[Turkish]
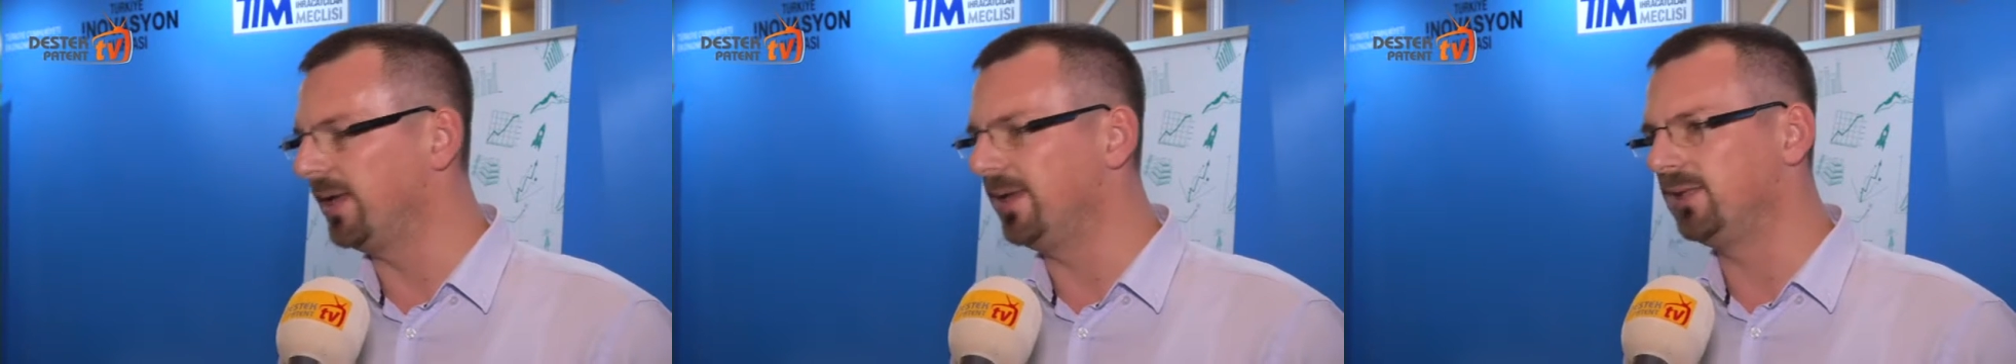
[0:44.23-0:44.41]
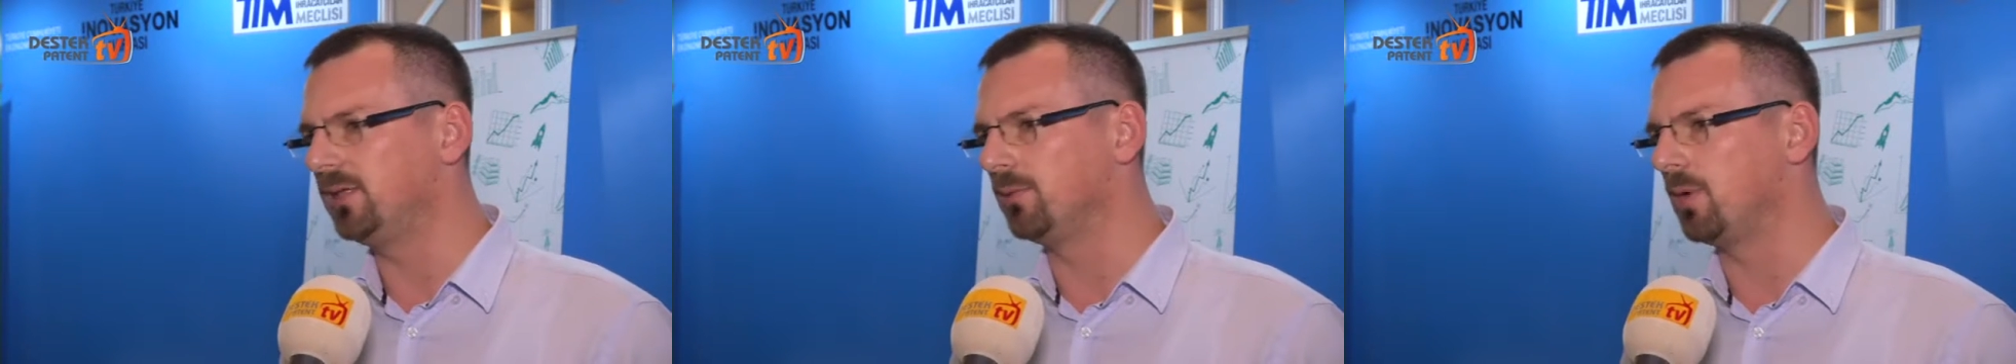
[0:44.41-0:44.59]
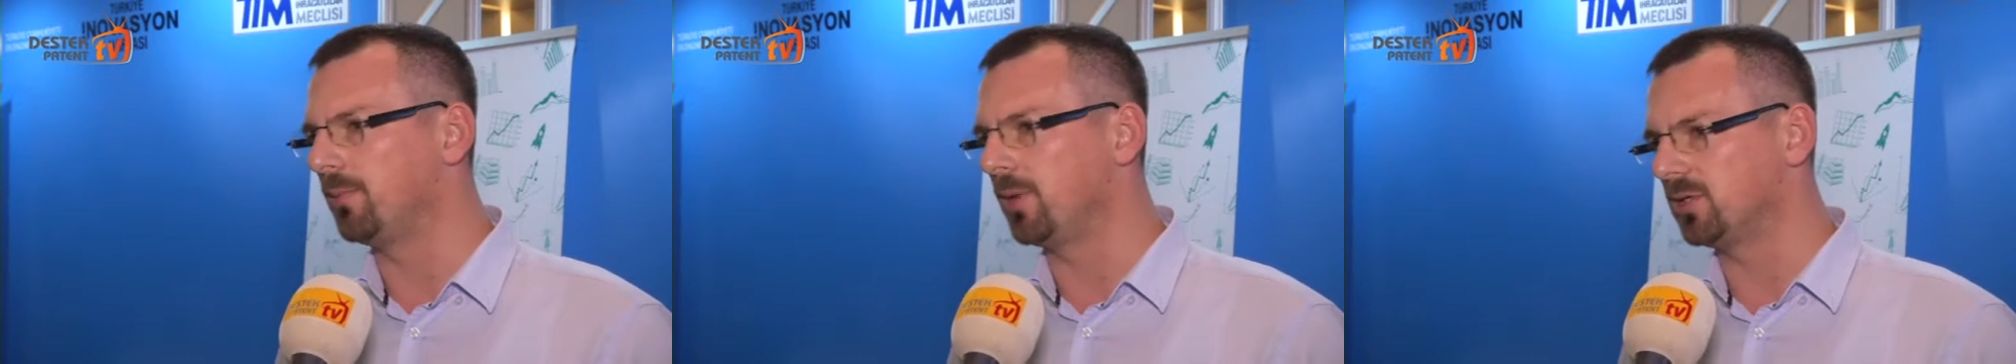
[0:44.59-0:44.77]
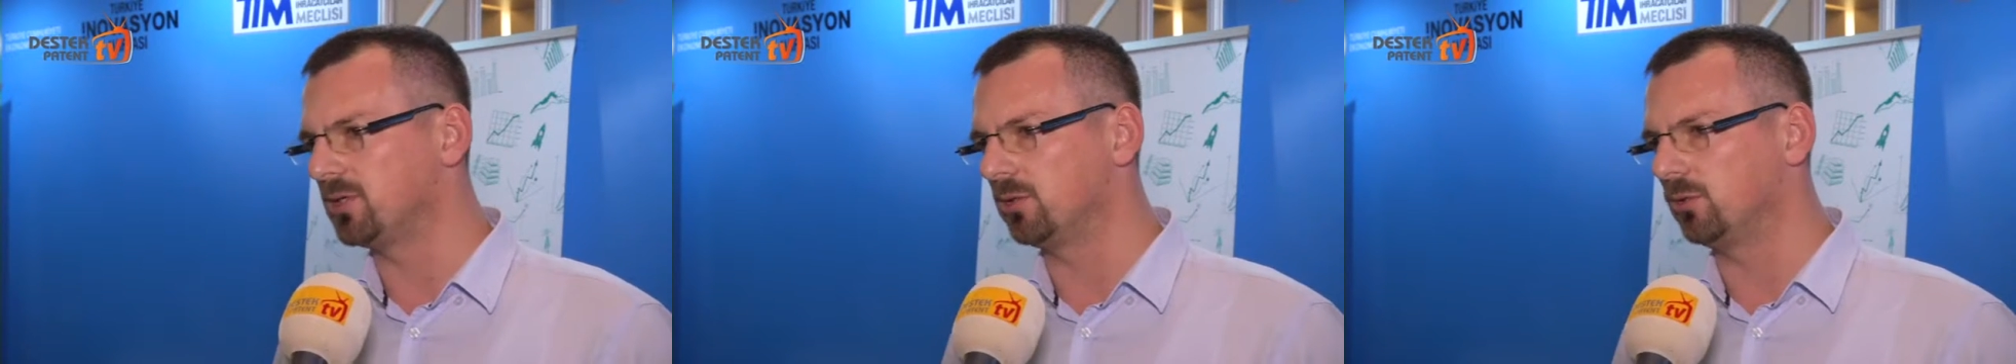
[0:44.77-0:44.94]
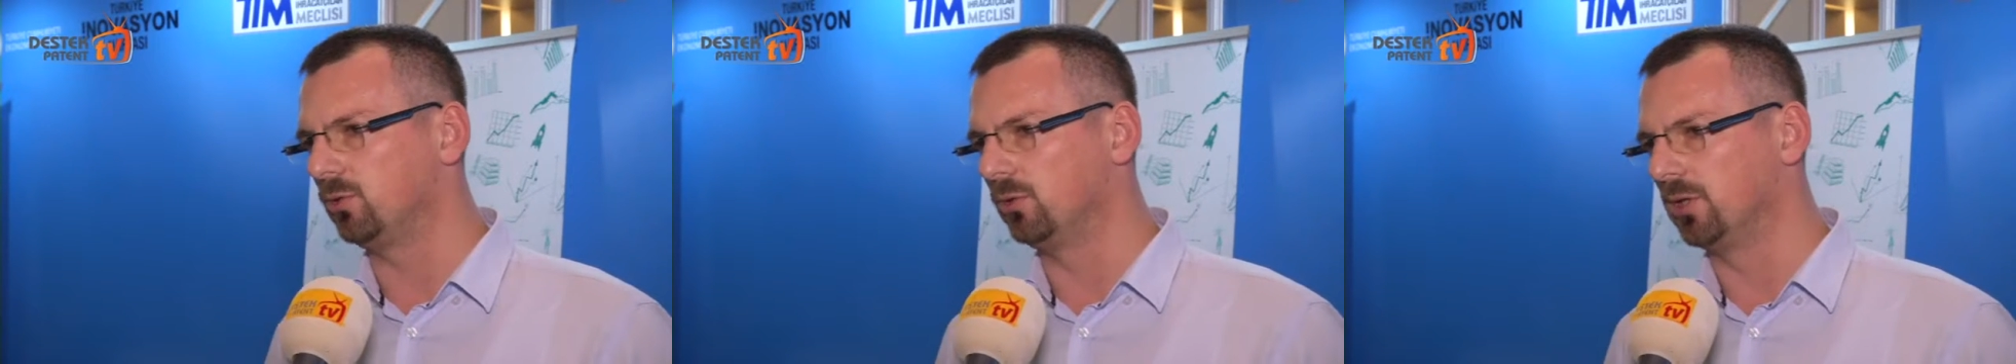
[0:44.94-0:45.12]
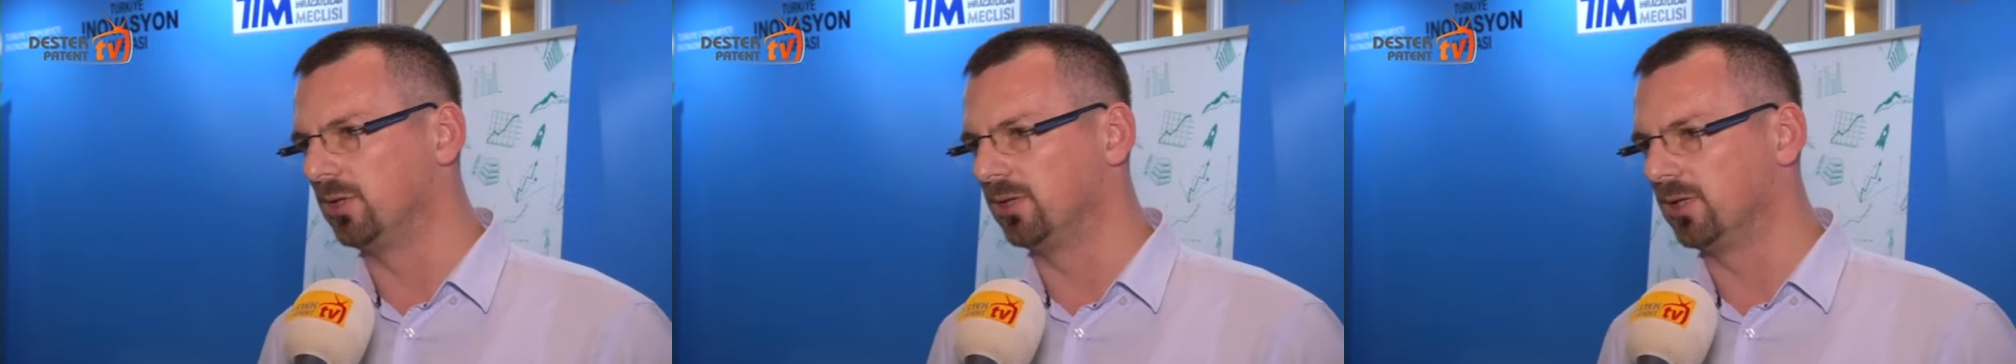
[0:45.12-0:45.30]
eğitim
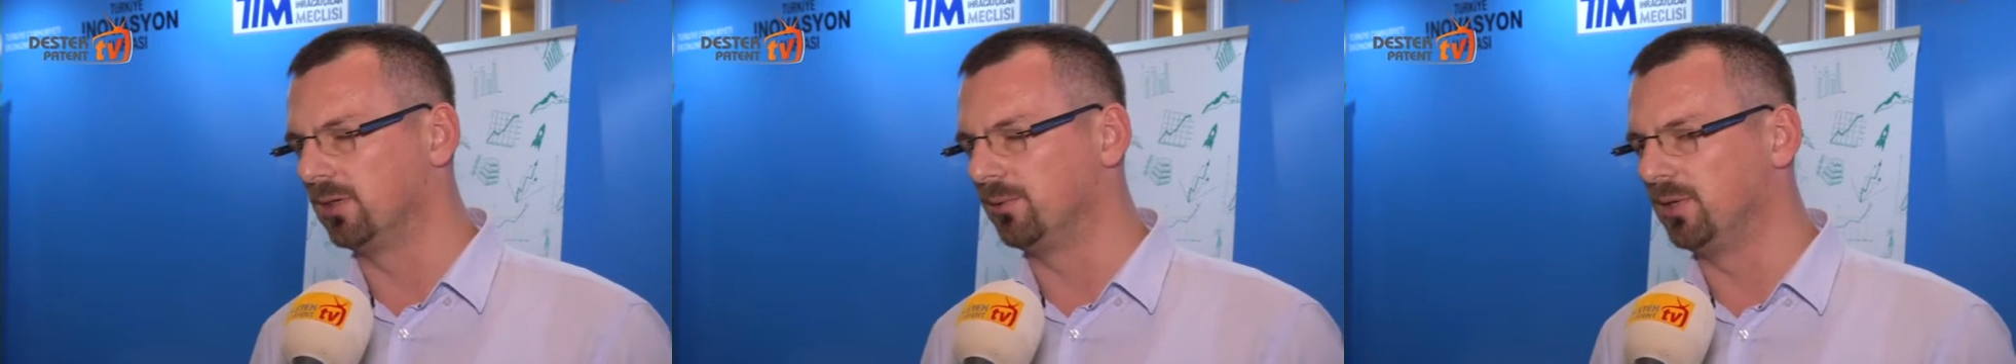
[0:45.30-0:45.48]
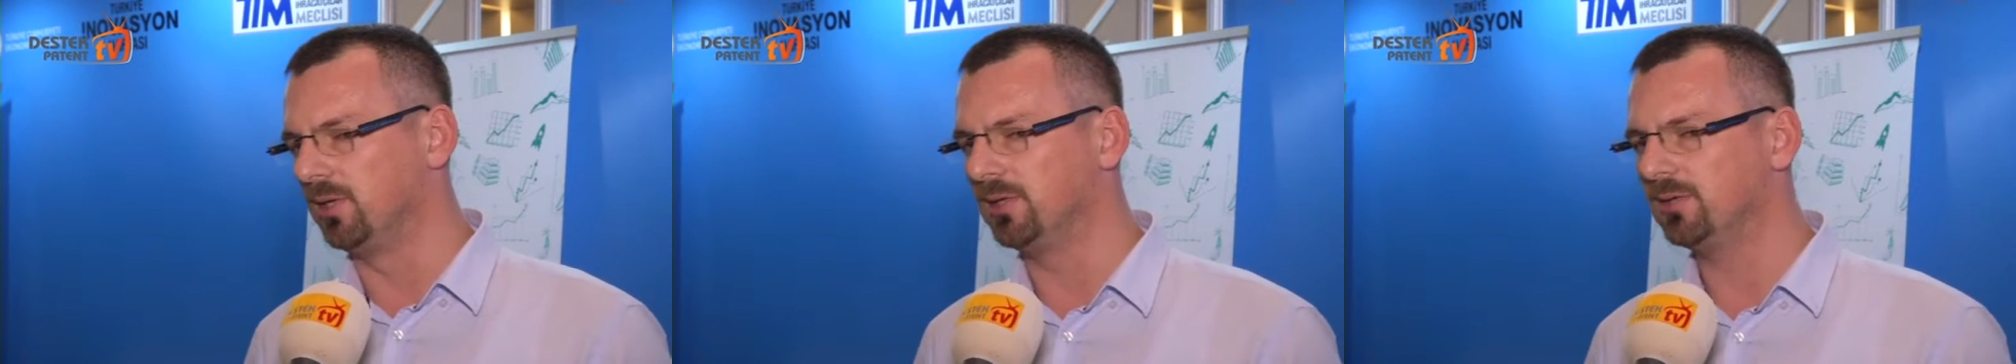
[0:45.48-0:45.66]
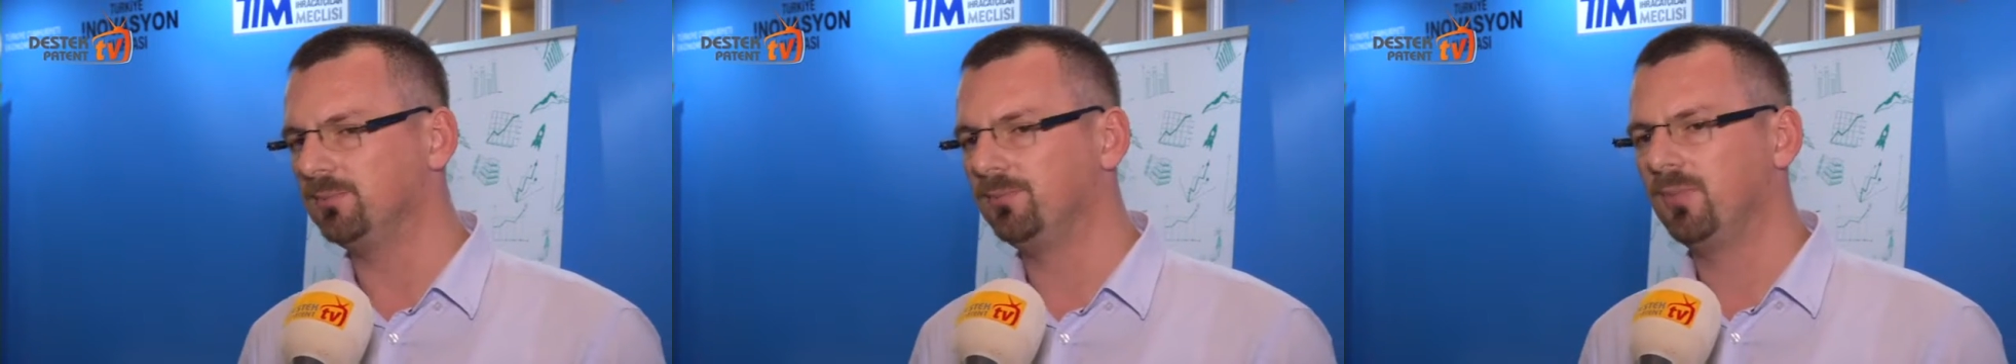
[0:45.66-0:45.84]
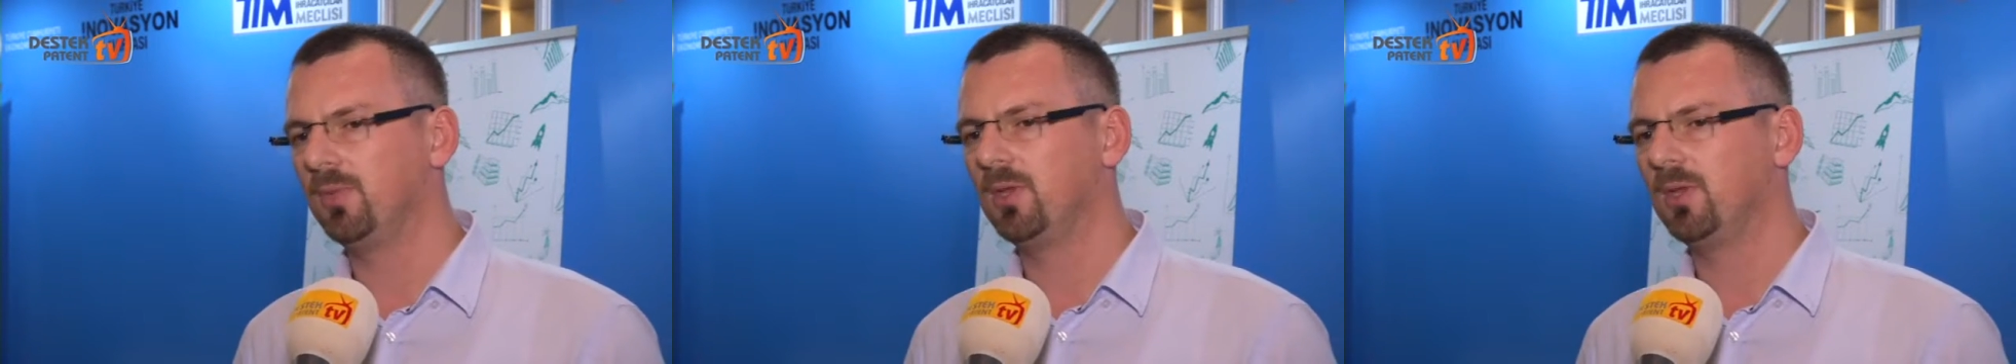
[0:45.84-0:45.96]
amaçlı kullanılabilir